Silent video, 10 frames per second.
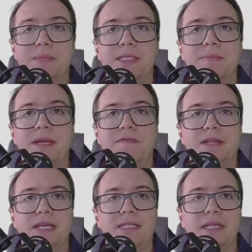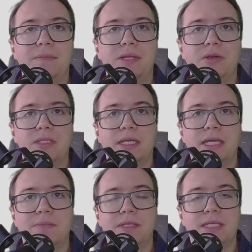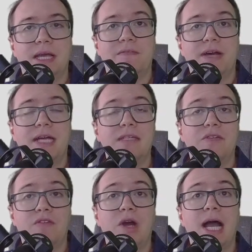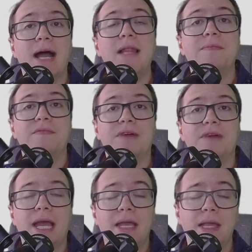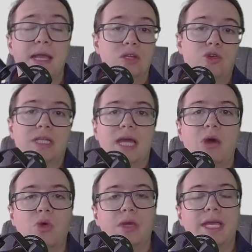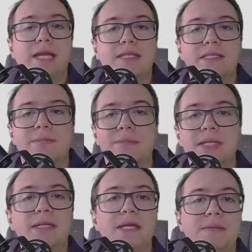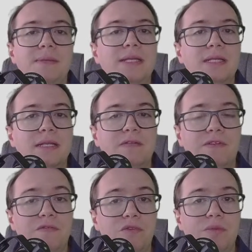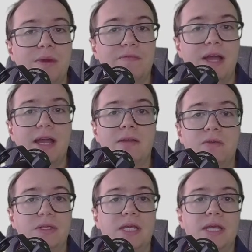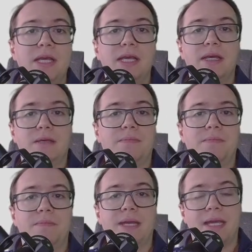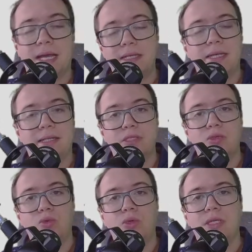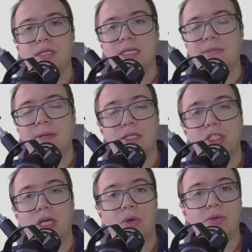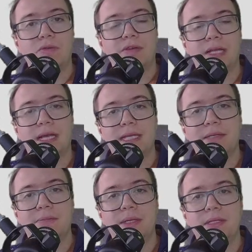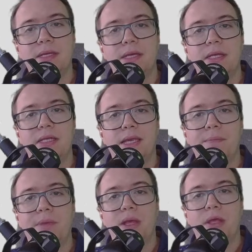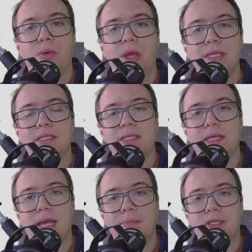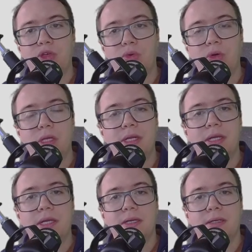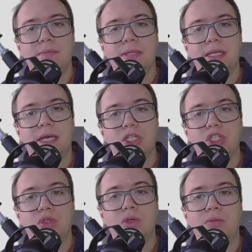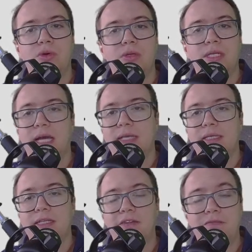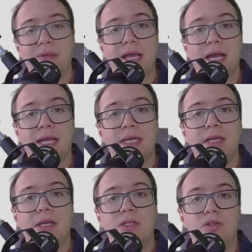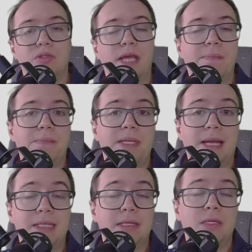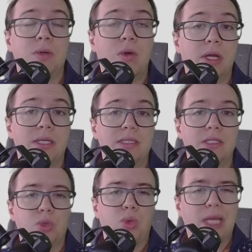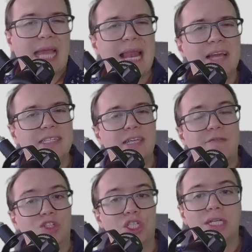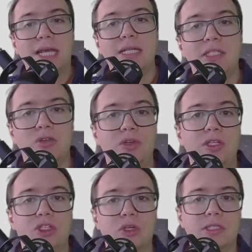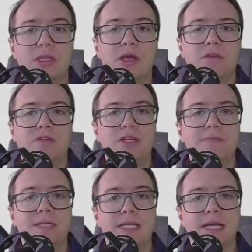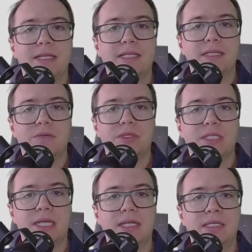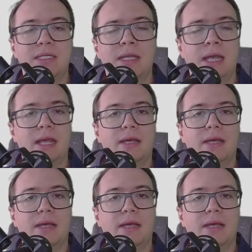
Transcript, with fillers: ein bisschen mehr vielleicht Ermittlungsergebnisse erwartet, vor allem weil dort auch ja diese Bilder im Internet verfügbar waren und ähm, man kann ganz gut das mal schauen und vergleichen mit dem US-Kapitol äh, mit der Erstürmung, da hat das FBI zusammen mit anderen Organisationen relativ schnell Screenshots von den beteiligten Demonstranten